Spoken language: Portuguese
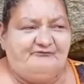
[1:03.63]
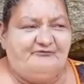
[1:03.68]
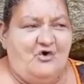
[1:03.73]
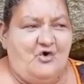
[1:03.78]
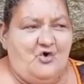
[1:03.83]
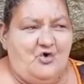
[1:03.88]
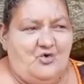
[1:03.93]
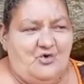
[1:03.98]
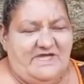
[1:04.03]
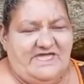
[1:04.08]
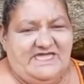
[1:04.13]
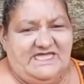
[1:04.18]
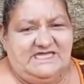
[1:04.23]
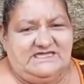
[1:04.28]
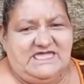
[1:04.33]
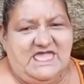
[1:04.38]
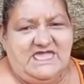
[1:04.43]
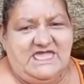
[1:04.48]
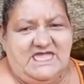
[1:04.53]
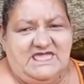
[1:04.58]
Vou
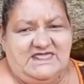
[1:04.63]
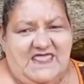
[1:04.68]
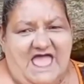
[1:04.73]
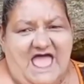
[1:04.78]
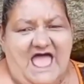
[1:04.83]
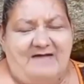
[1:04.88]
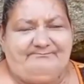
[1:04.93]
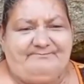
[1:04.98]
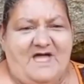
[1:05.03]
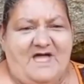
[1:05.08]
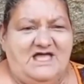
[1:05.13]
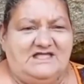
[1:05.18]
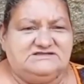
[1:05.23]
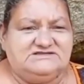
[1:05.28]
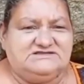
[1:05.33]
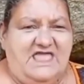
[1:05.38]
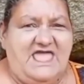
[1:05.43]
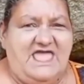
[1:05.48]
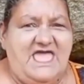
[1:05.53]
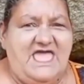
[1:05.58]
erguer a
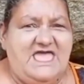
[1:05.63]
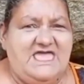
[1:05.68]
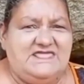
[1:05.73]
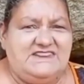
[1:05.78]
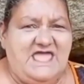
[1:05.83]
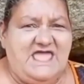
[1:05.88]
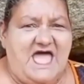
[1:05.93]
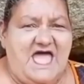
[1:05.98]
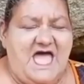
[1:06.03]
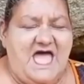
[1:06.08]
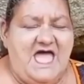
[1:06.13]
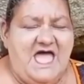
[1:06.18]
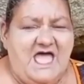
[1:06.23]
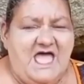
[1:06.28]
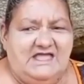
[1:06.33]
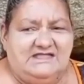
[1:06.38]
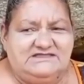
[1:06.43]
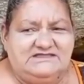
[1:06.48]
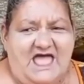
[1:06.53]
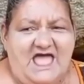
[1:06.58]
bandeira
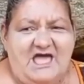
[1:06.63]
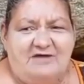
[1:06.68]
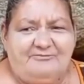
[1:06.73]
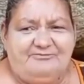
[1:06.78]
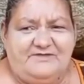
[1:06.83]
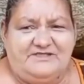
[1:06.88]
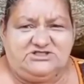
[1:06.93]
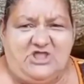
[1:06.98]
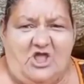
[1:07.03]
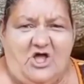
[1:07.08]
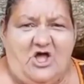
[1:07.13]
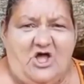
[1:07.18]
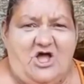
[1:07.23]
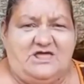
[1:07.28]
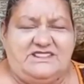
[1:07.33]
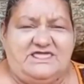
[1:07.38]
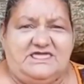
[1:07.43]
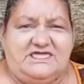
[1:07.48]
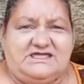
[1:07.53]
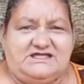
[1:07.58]
da
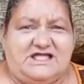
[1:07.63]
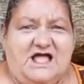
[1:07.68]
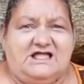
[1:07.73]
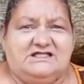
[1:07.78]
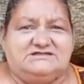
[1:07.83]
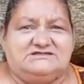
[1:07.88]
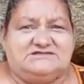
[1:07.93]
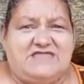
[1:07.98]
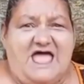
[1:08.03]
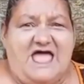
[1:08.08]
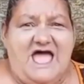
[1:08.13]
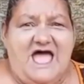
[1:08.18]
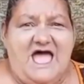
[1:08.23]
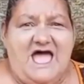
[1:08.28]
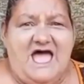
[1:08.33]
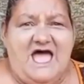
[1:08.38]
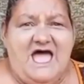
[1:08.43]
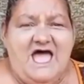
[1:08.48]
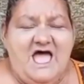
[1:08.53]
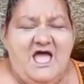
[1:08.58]
vitória e
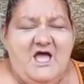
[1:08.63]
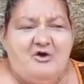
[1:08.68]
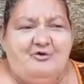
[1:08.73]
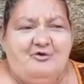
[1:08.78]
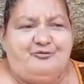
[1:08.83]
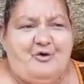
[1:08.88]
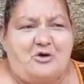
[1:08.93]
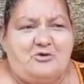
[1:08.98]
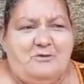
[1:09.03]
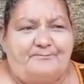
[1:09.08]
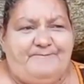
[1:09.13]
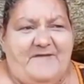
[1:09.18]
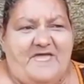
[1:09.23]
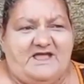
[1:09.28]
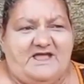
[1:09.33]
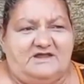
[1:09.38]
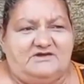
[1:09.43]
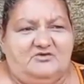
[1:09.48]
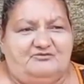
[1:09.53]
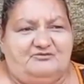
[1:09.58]
cantar. O fogo
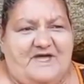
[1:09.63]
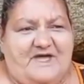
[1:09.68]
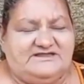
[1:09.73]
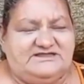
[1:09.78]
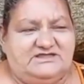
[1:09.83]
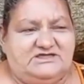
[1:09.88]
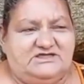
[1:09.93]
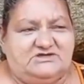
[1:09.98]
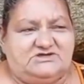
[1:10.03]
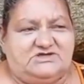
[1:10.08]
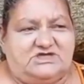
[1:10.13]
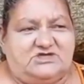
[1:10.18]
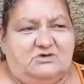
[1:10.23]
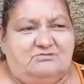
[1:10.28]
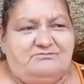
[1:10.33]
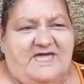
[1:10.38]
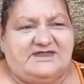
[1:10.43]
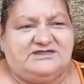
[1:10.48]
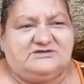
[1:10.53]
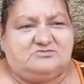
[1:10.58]
pega no vazio, que,
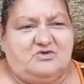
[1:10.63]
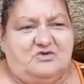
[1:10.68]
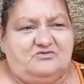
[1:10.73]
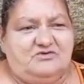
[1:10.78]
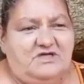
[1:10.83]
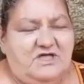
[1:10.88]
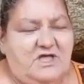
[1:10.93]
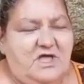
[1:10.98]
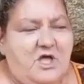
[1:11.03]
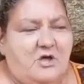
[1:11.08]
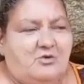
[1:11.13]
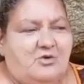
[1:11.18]
que o México.